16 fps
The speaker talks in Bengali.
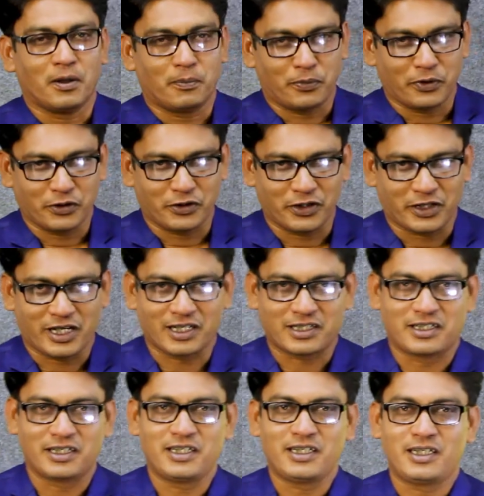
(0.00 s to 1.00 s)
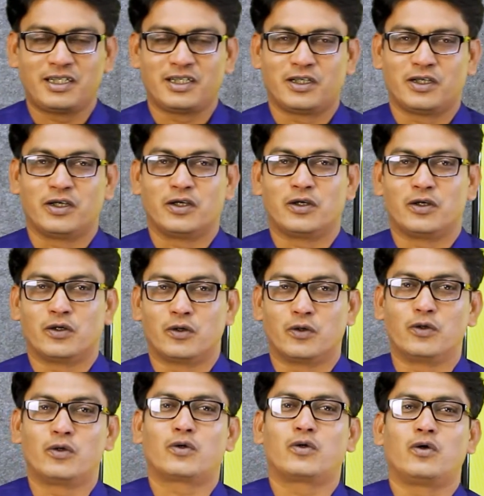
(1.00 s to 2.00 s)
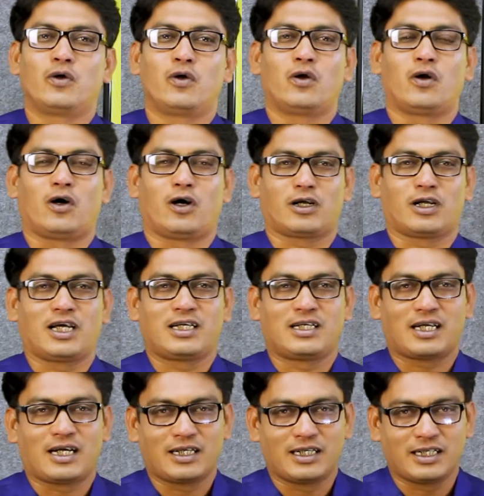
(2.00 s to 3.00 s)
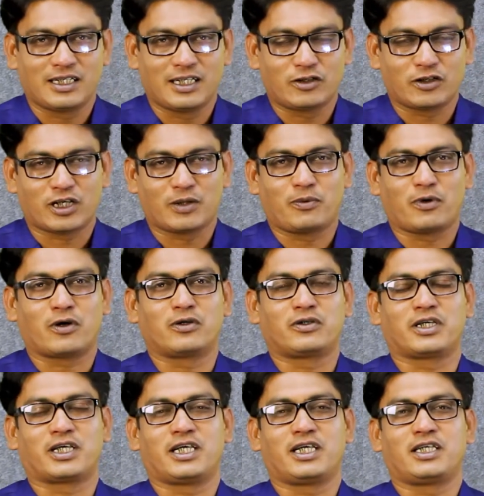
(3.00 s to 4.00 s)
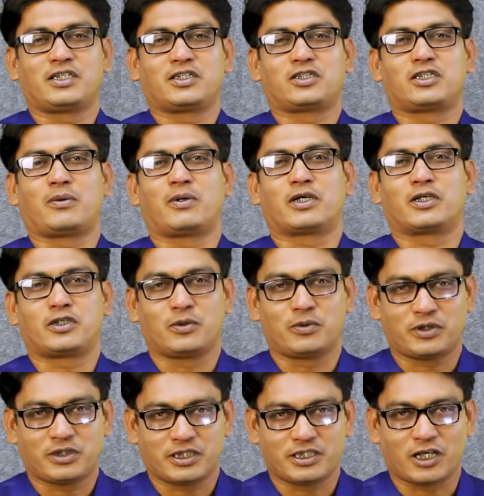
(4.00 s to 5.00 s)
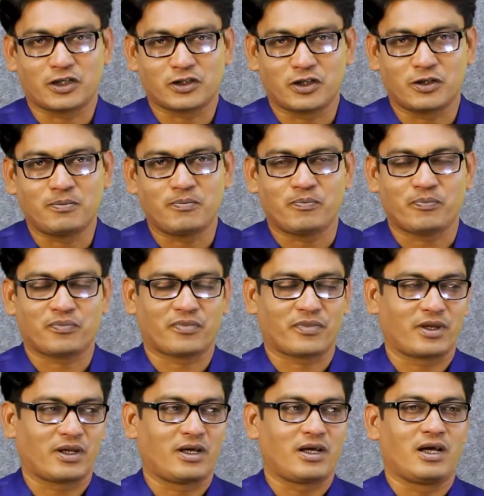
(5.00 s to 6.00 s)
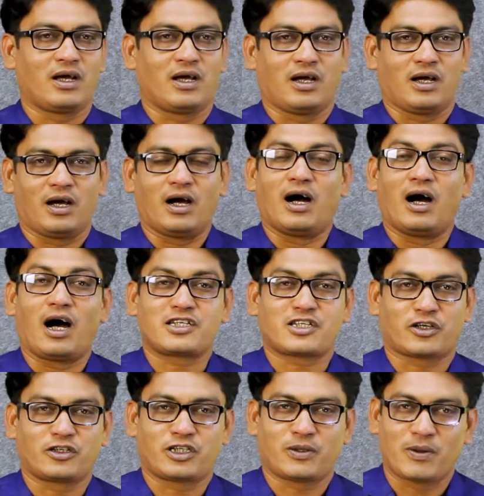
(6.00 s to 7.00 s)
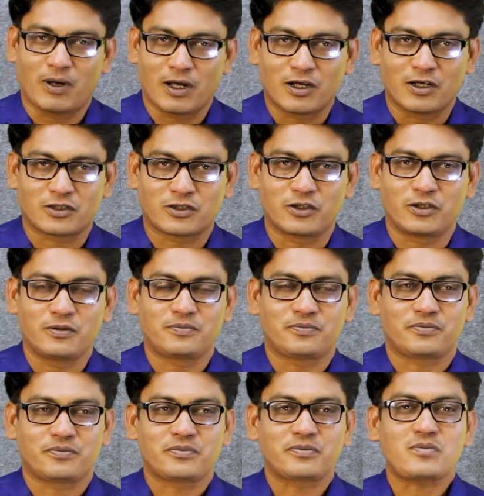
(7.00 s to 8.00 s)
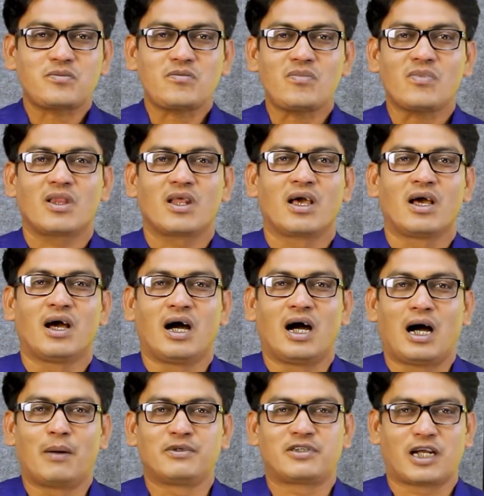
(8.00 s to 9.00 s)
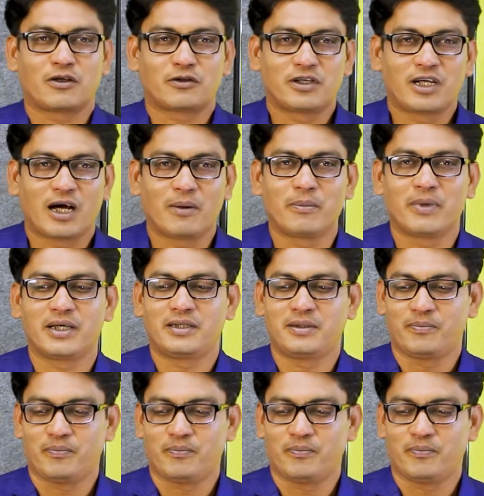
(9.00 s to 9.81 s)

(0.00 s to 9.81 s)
প্রিয় শিক্ষার্থী গুরুকুল অনলাইন লার্নিং নেটওয়ার্কের পক্ষ থেকে সবাইকে শুভেচ্ছা স্বাগতম আশা করি সবাই ভালো আছো আমি সালাউদ্দিন আহমেদ